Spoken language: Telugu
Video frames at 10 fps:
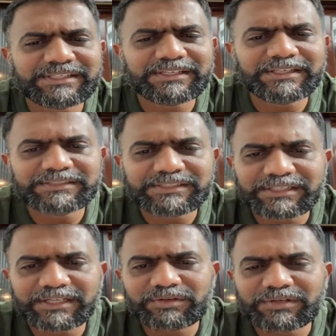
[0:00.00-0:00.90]
రాజకీయ
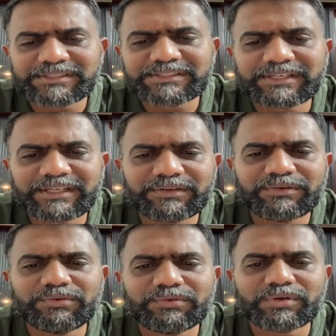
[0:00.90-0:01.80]
రాజకీయ నాయకులు రాజకీయ
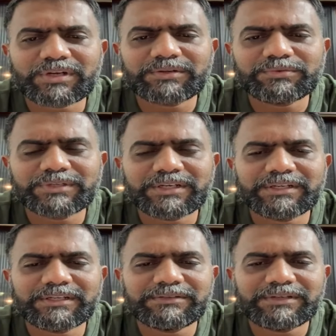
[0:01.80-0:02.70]
నాయకులు కొట్లాడుకుంటా
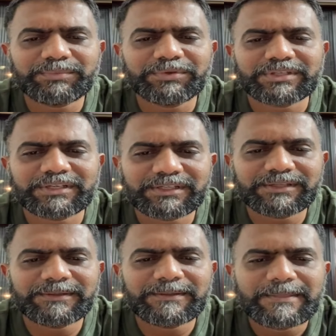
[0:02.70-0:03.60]
అంటారు
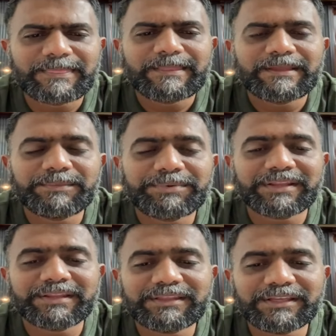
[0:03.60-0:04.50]
అయిపోతుంటుంది
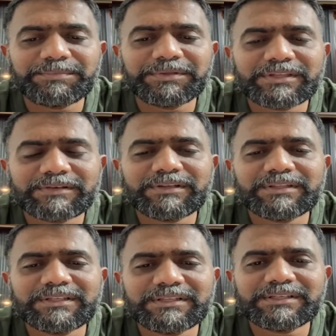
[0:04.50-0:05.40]
ఇప్పుడు అదంతా అయిపోయిన
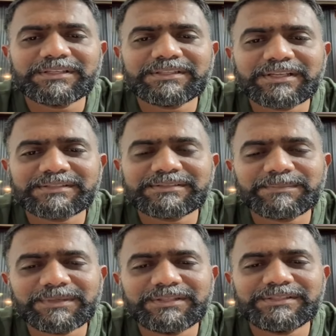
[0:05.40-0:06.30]
తర్వాత దానికి
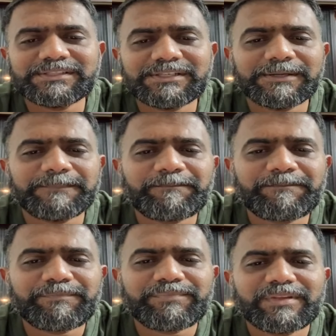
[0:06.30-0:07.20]
సంబంధించిన
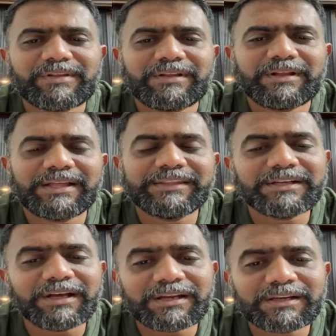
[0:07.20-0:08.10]

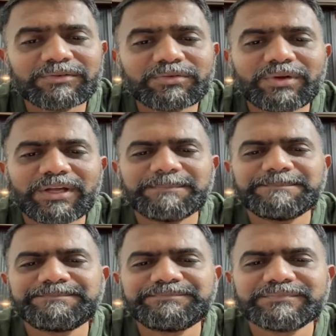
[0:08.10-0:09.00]
అధికారులను కూడా
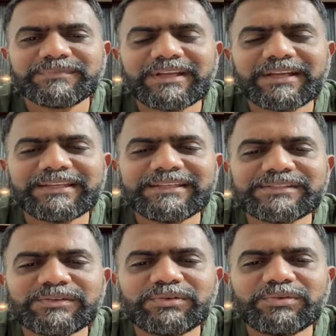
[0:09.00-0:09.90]

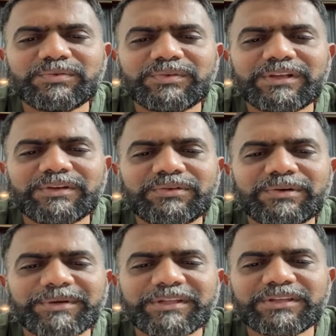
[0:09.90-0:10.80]
ఐఏఎస్లను వీళ్ళను
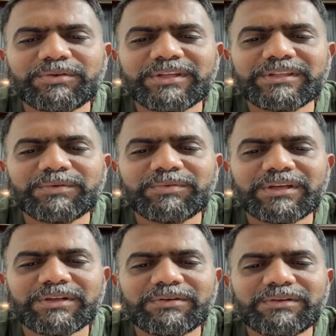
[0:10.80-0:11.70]
అప్పుడైతే ఎవరైతే
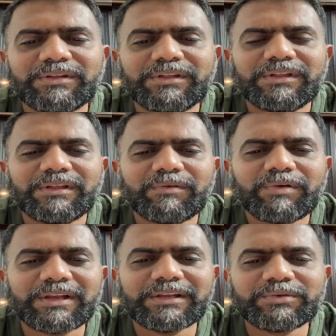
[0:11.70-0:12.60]
ఉన్నారో
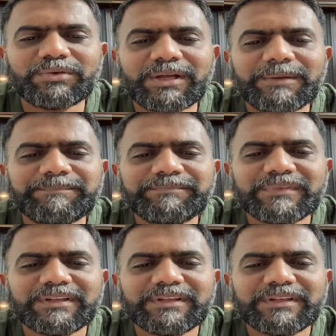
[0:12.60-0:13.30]
వాళ్ళను కూడా